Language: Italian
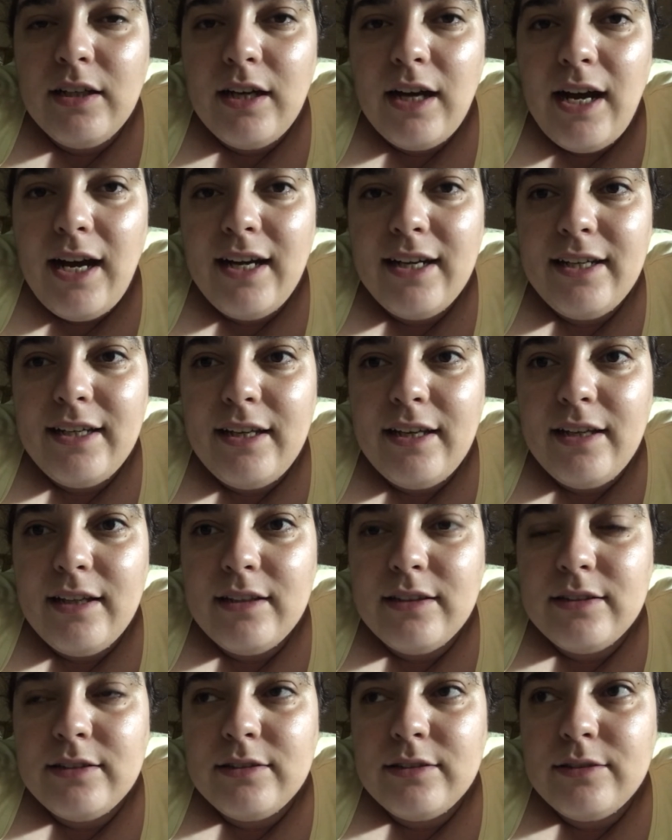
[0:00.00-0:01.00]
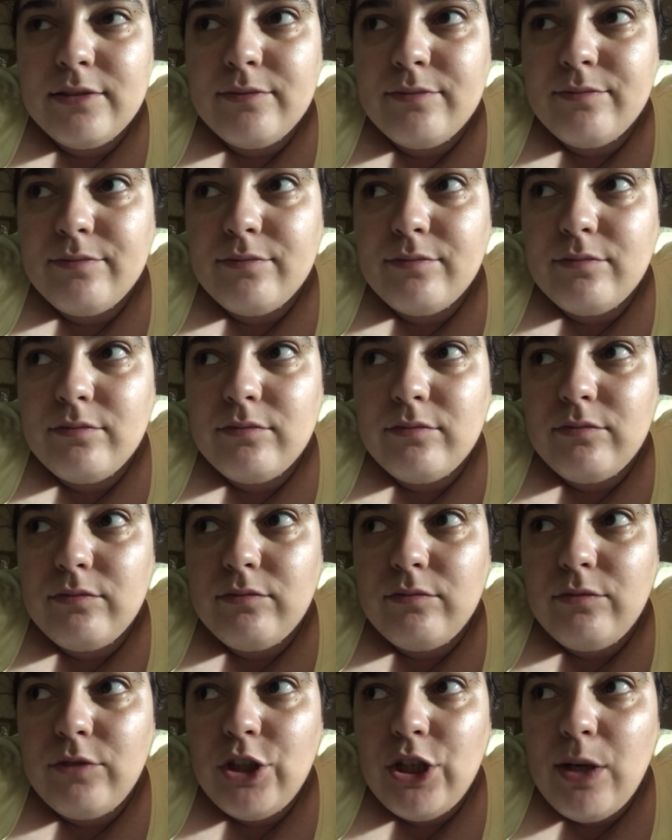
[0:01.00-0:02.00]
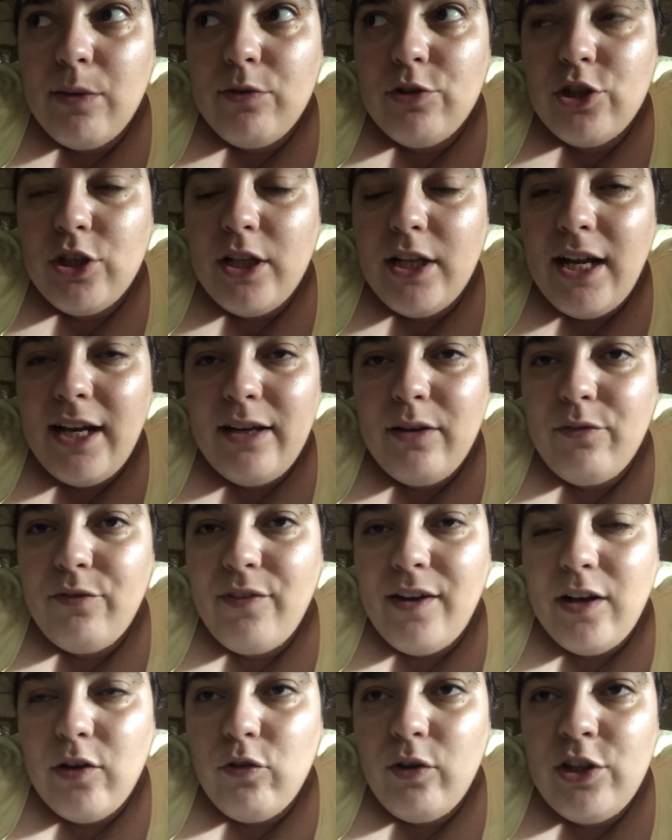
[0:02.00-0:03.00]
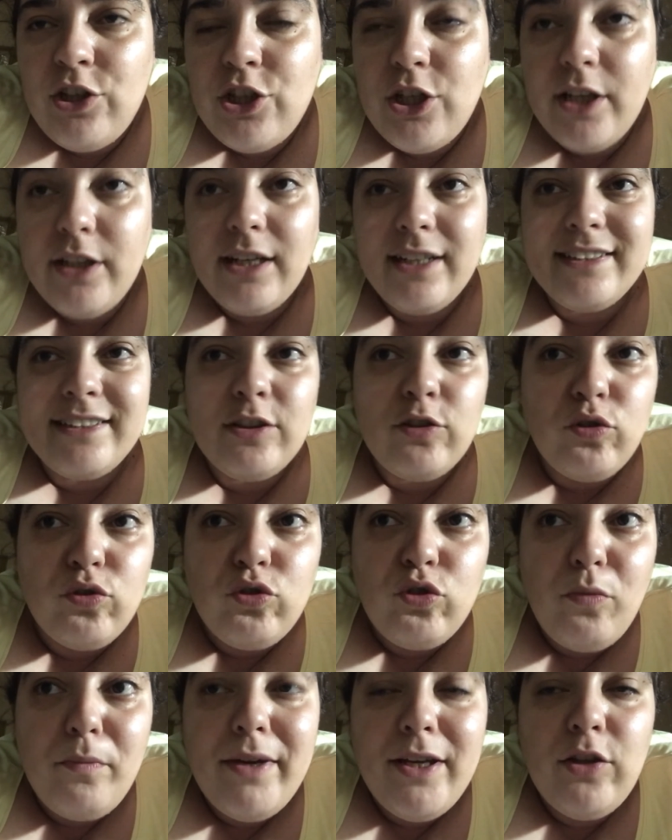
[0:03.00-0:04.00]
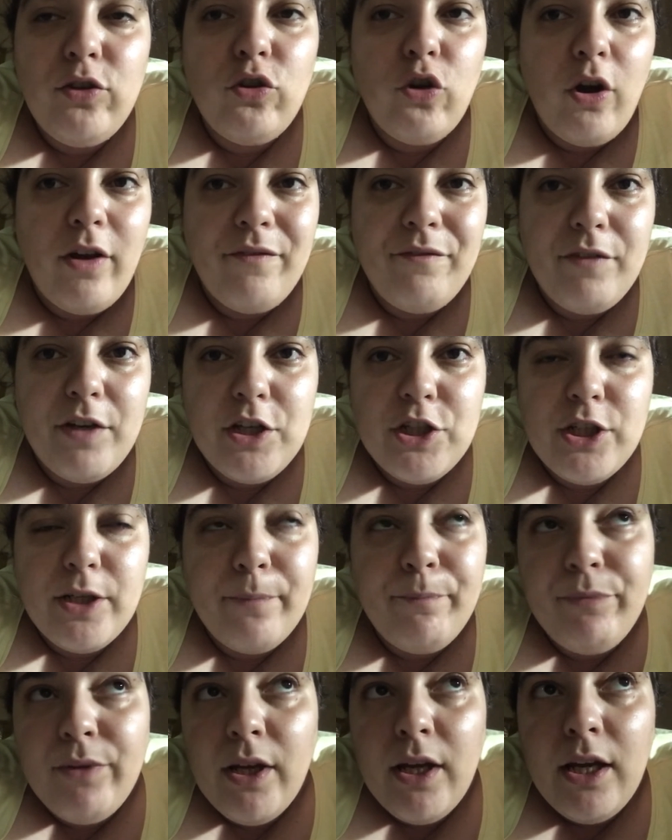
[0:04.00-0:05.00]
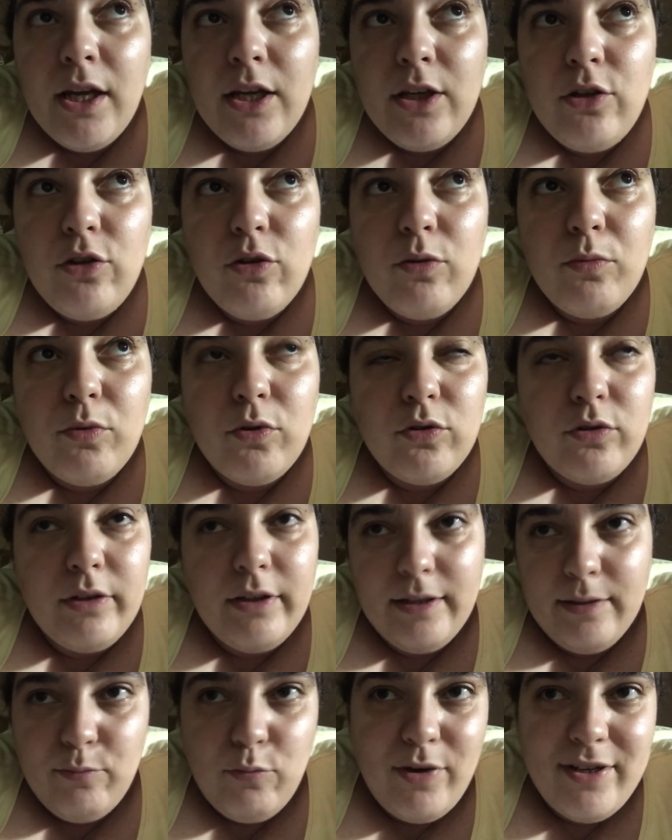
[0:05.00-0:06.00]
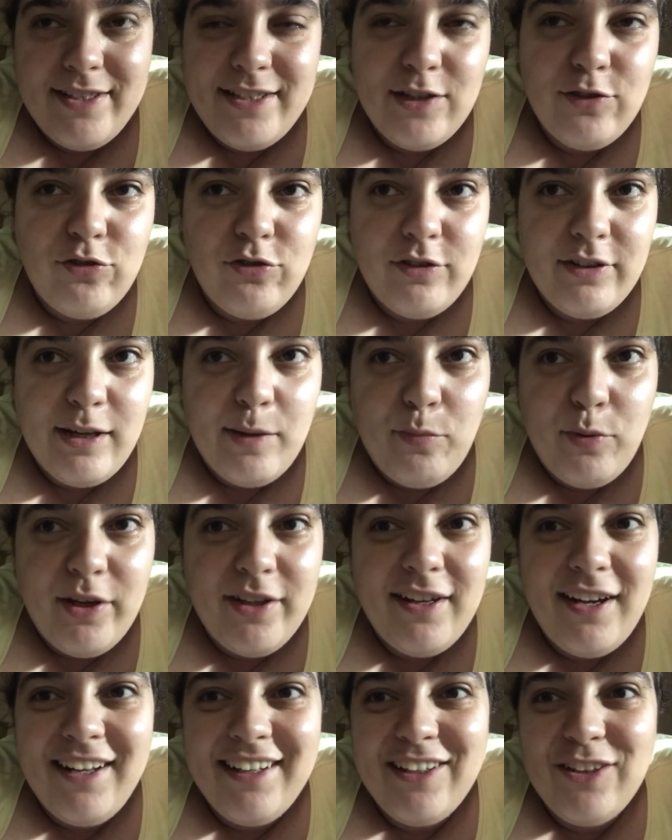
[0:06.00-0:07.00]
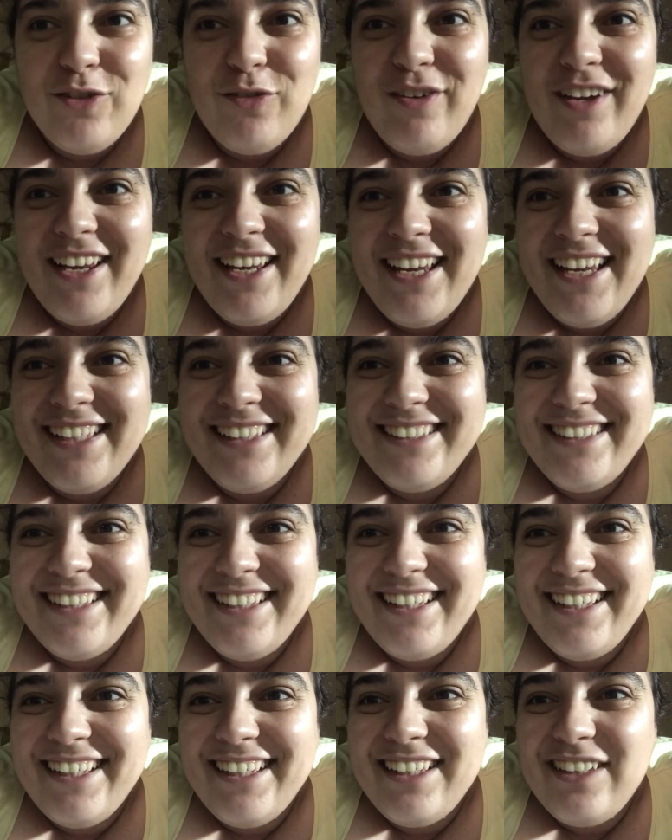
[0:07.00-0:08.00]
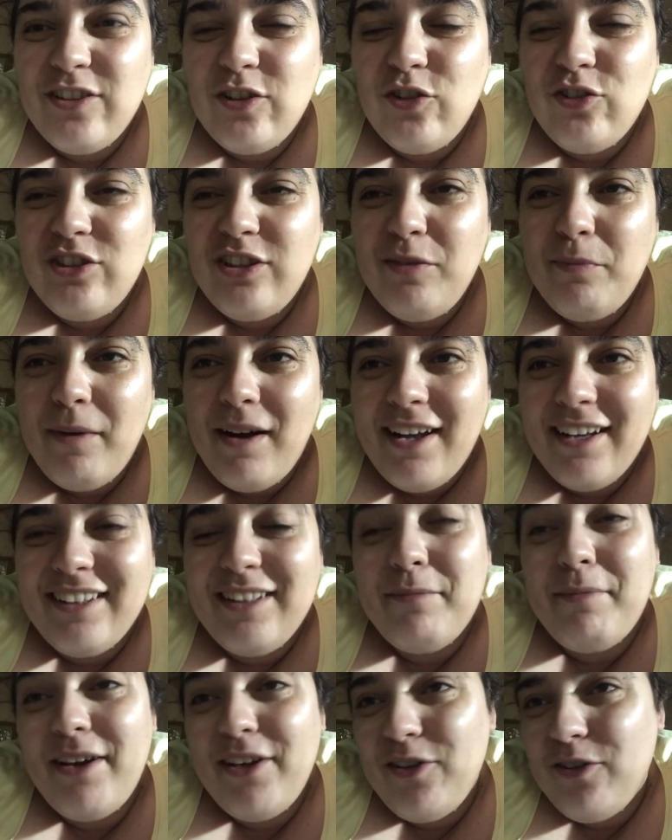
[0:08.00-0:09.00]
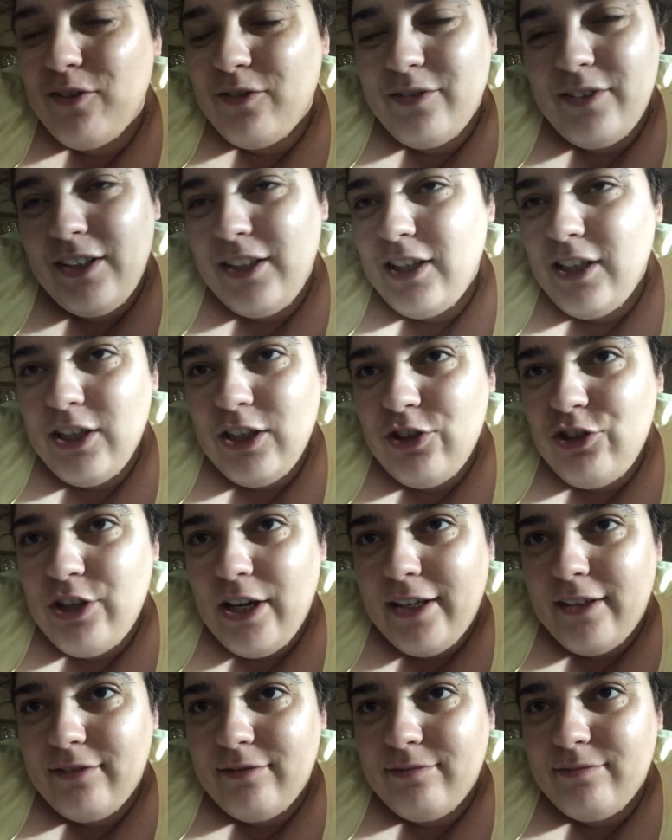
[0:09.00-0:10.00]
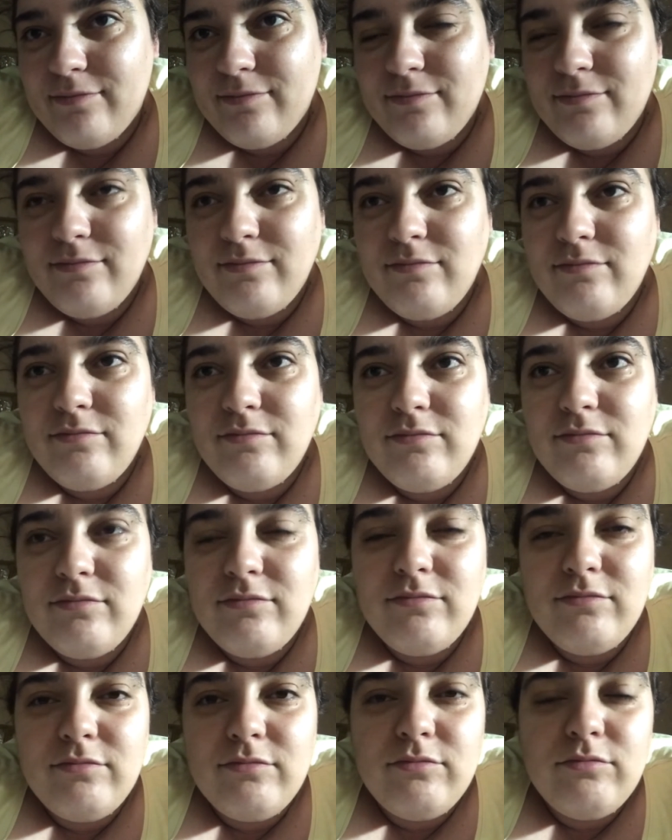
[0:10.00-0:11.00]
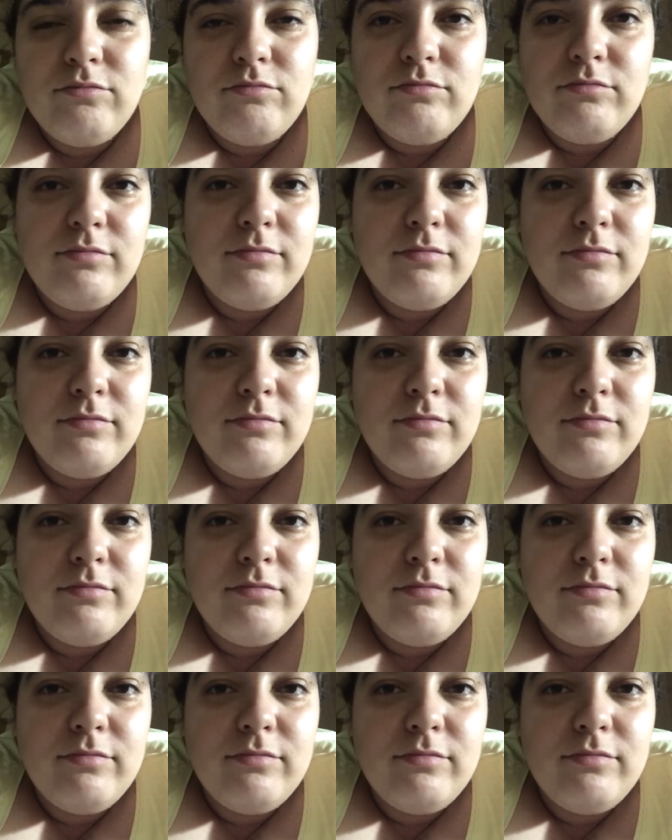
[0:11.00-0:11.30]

anche ehm, diciamo in generale il fallo eccetera secondo me no invece io eh, essendo napoletana dovrei essere non di parte ma io cioè, mh, mm,